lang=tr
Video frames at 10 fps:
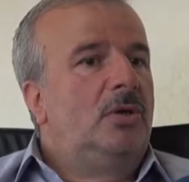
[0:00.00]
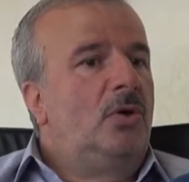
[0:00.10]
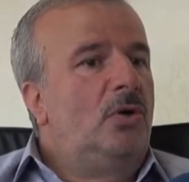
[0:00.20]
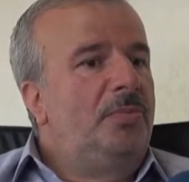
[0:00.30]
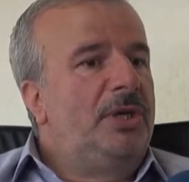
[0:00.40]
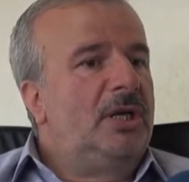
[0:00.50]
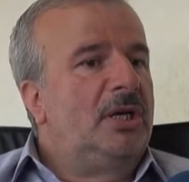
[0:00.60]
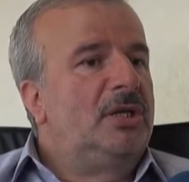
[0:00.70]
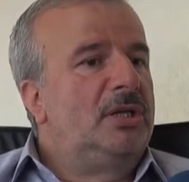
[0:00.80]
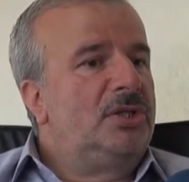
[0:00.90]
o
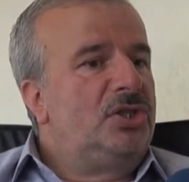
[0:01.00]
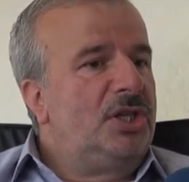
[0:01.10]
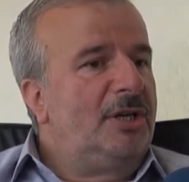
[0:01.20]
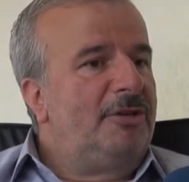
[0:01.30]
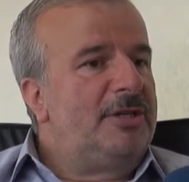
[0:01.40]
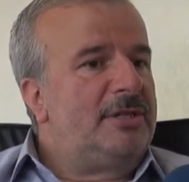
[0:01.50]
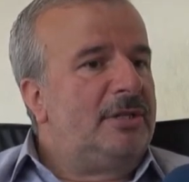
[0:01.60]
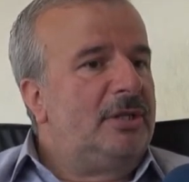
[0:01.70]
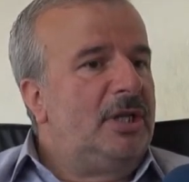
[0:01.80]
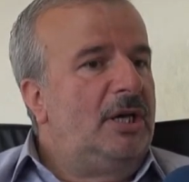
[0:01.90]
binanın
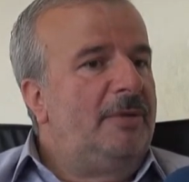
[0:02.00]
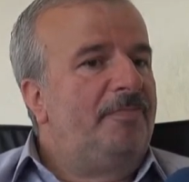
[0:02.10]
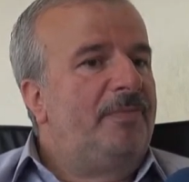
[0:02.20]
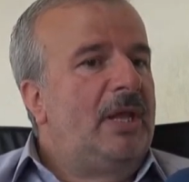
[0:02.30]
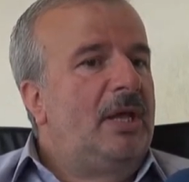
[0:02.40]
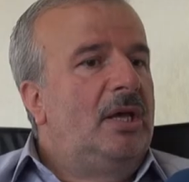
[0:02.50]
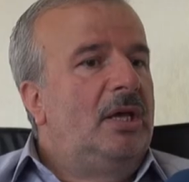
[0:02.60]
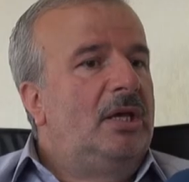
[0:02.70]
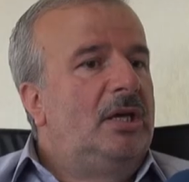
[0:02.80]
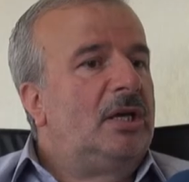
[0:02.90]
çevresinde
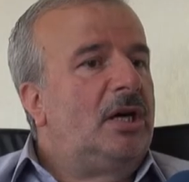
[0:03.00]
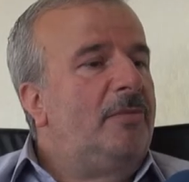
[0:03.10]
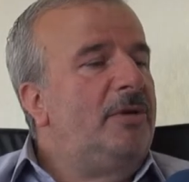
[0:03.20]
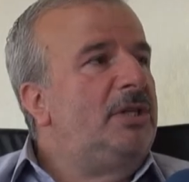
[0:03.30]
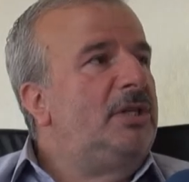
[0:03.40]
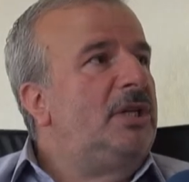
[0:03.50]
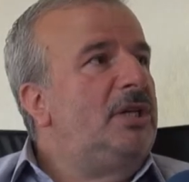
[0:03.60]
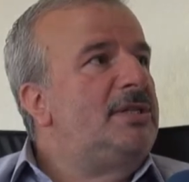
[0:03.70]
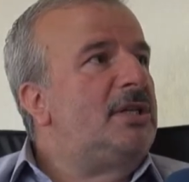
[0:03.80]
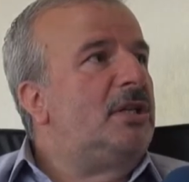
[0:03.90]
ikamet eden
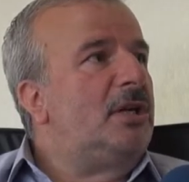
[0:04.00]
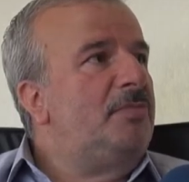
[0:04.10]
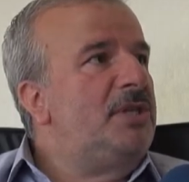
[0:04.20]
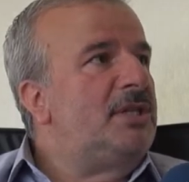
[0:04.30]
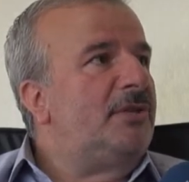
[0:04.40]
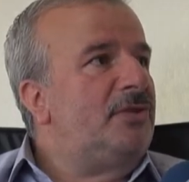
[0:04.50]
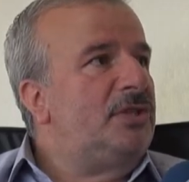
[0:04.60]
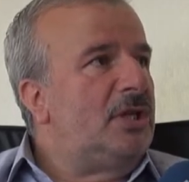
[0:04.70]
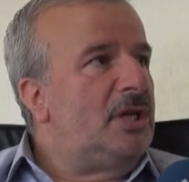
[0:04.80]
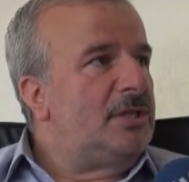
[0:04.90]
insanlar bizzat
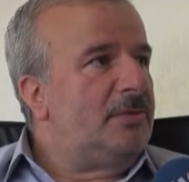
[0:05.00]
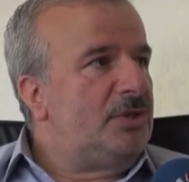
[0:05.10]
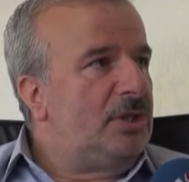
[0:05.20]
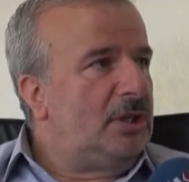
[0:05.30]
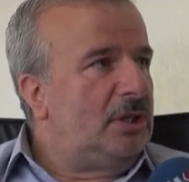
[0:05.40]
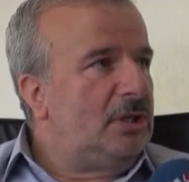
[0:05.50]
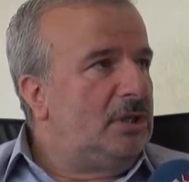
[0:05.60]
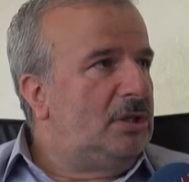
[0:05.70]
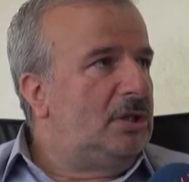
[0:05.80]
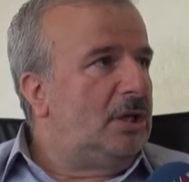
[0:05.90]
vicdan azabı çekerek
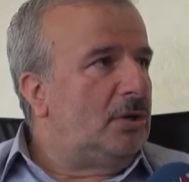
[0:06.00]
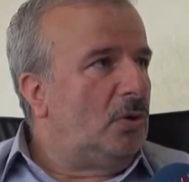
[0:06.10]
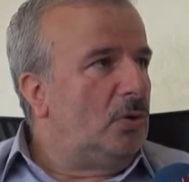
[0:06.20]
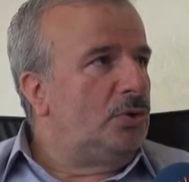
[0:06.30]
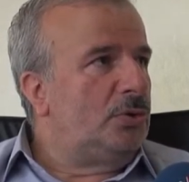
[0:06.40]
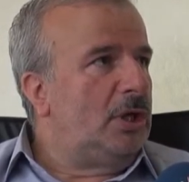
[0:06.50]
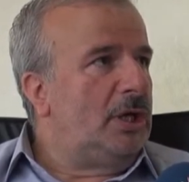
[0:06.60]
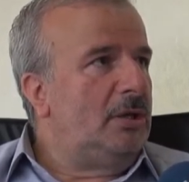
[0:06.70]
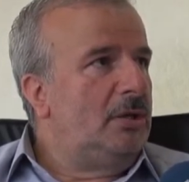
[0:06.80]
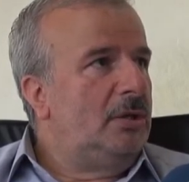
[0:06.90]
gittiler,
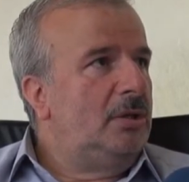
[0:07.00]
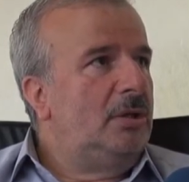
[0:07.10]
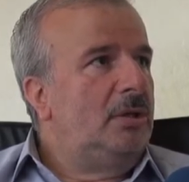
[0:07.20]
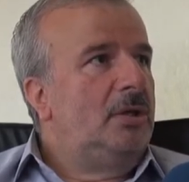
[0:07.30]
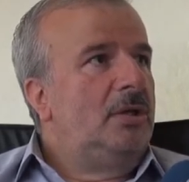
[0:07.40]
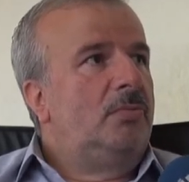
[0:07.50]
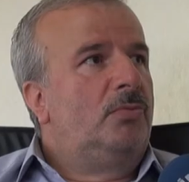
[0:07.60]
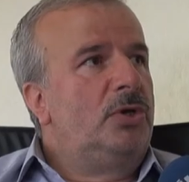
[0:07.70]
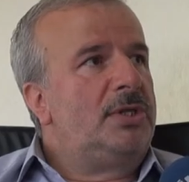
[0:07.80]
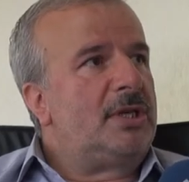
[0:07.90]
konuştular.
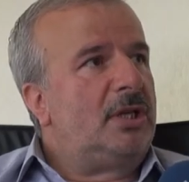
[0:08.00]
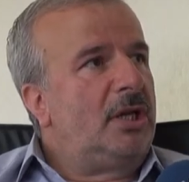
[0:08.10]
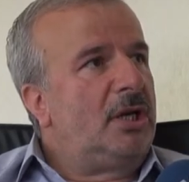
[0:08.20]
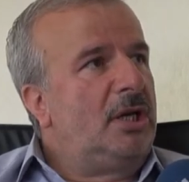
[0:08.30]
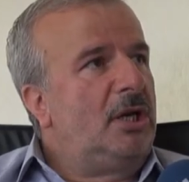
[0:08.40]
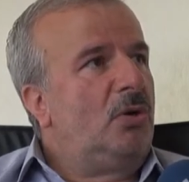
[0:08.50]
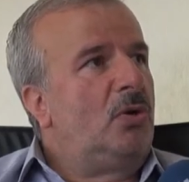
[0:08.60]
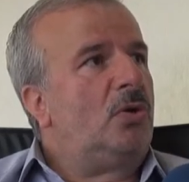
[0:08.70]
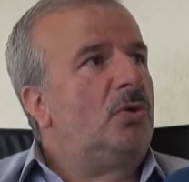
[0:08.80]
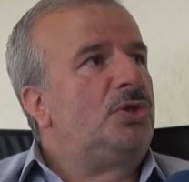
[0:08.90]
Bu insanlar ne
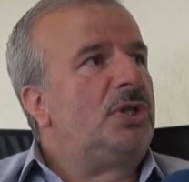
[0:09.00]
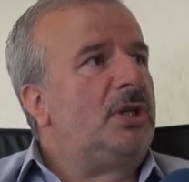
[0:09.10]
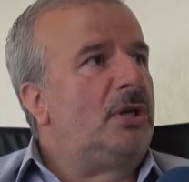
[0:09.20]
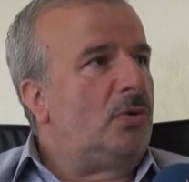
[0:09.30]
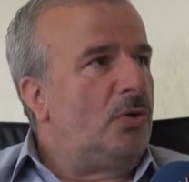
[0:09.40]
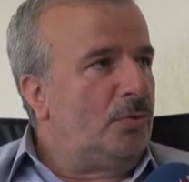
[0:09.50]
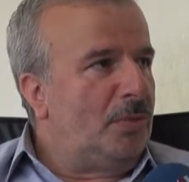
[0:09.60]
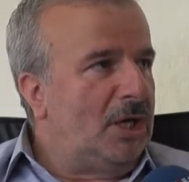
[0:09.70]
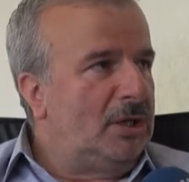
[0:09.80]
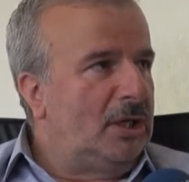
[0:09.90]
o konuşanları
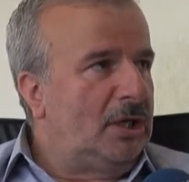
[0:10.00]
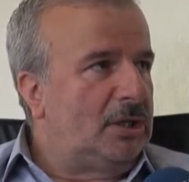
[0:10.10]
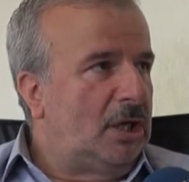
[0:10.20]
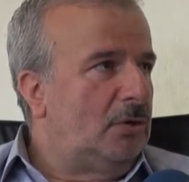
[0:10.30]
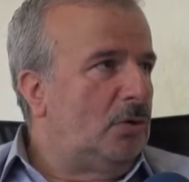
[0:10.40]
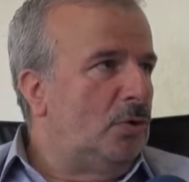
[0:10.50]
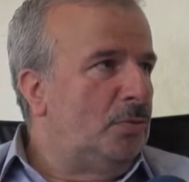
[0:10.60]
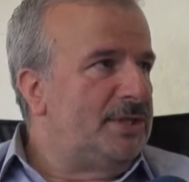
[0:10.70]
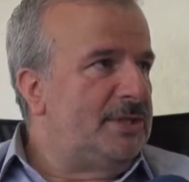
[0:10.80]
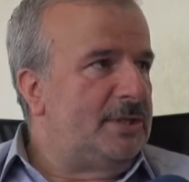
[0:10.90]
korumaya aldılar, tanık
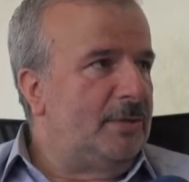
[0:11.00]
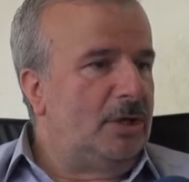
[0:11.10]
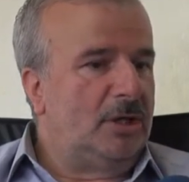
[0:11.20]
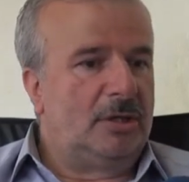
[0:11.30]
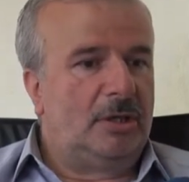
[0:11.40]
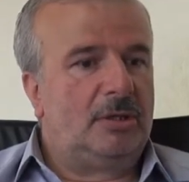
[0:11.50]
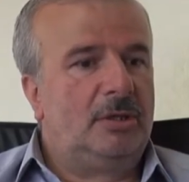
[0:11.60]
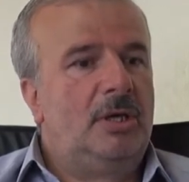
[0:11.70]
koruma sistemine aldılar.